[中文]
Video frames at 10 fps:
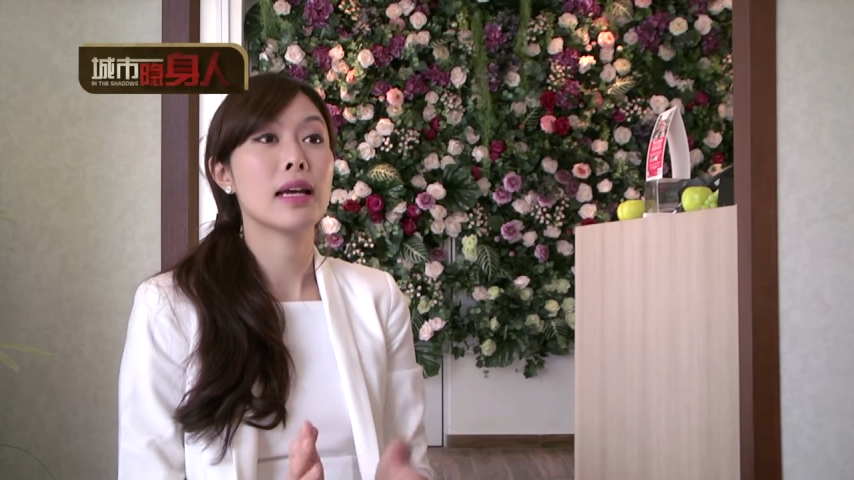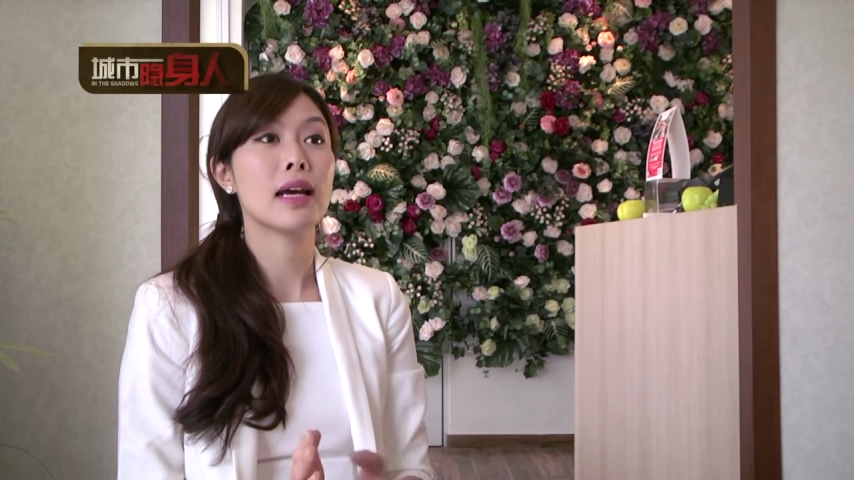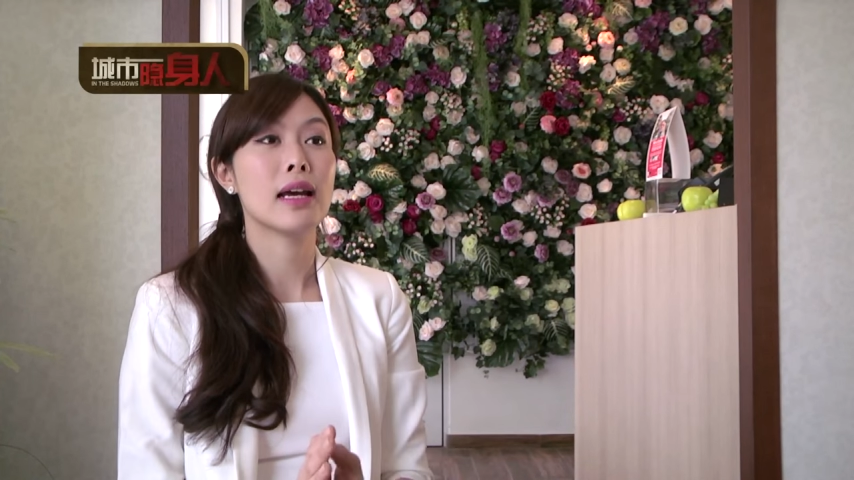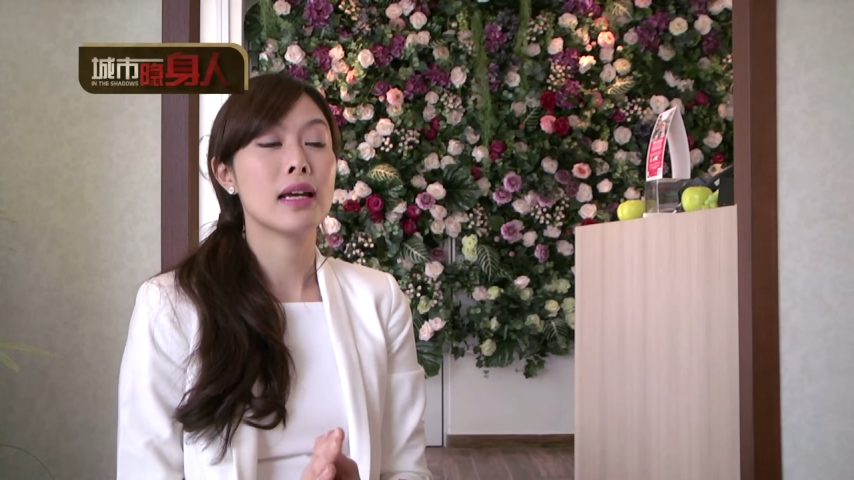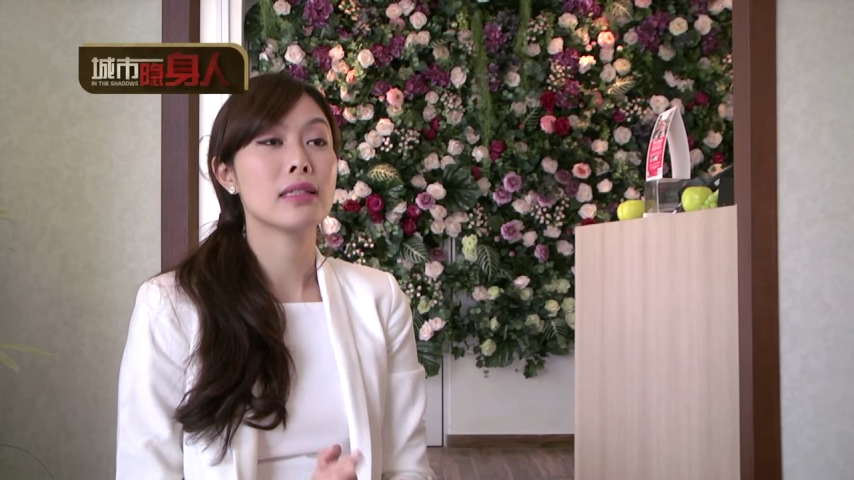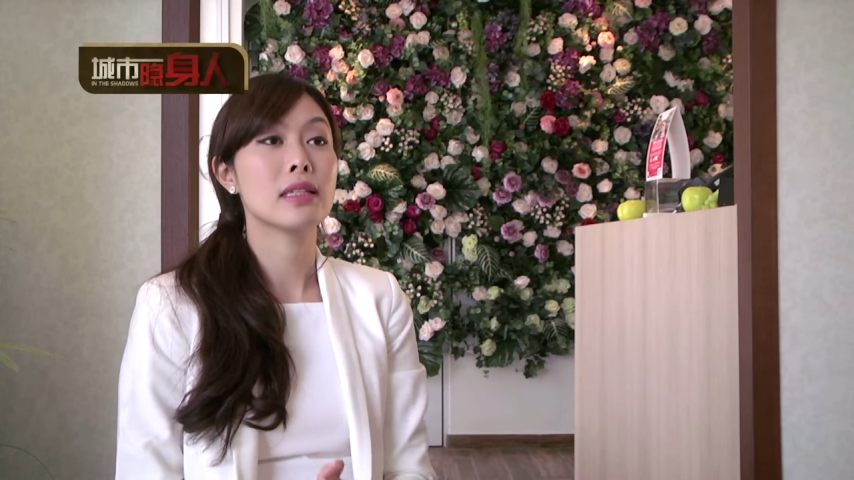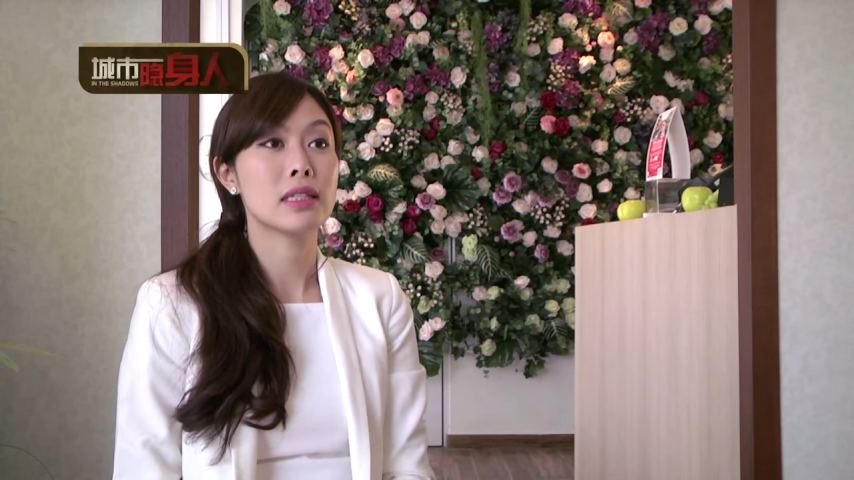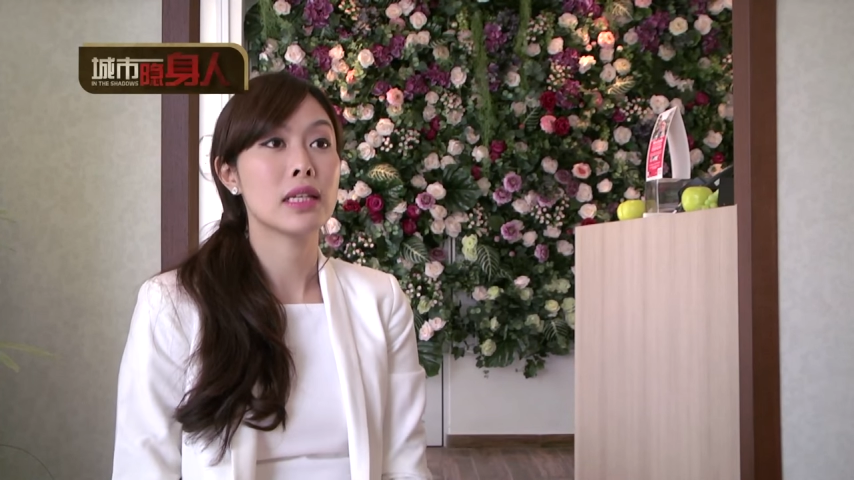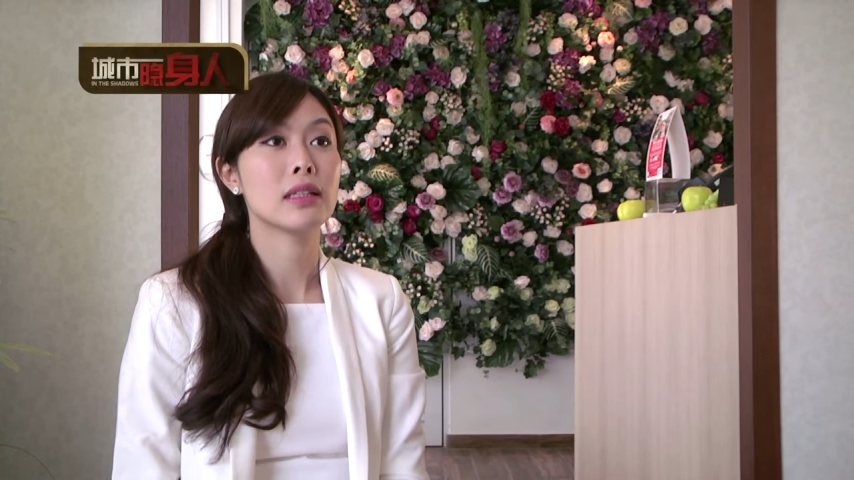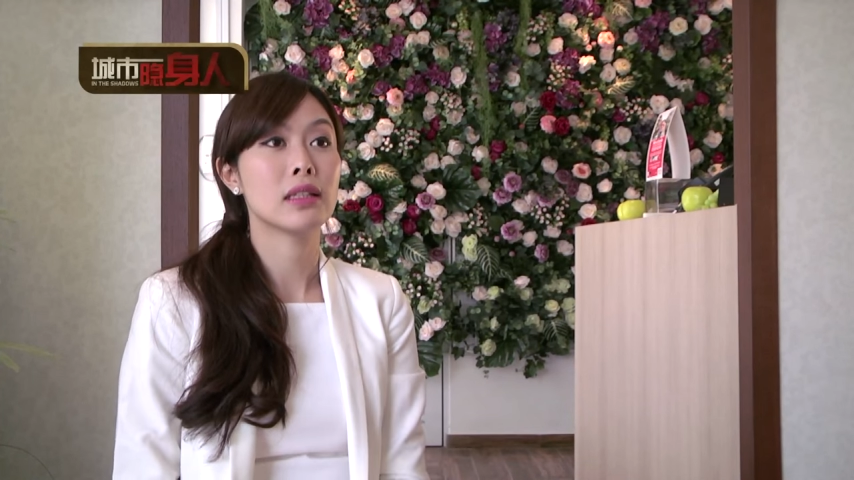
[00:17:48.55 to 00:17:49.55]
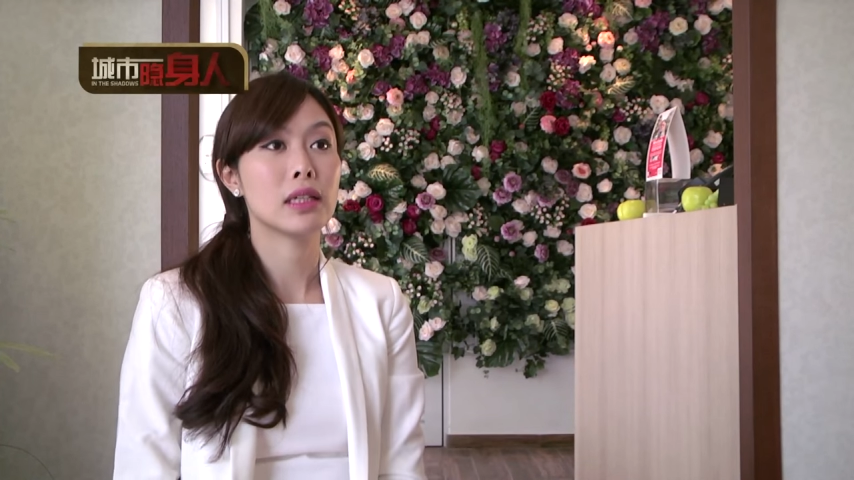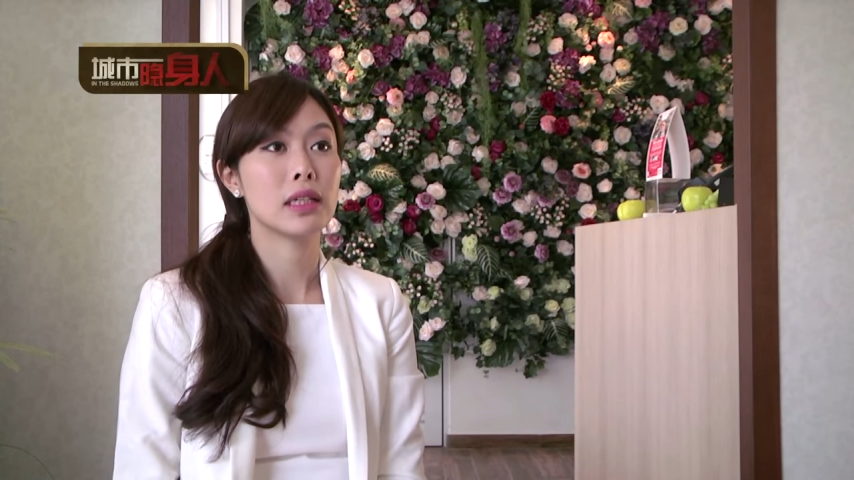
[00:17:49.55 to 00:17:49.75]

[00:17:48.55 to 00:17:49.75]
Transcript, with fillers: 啊这些的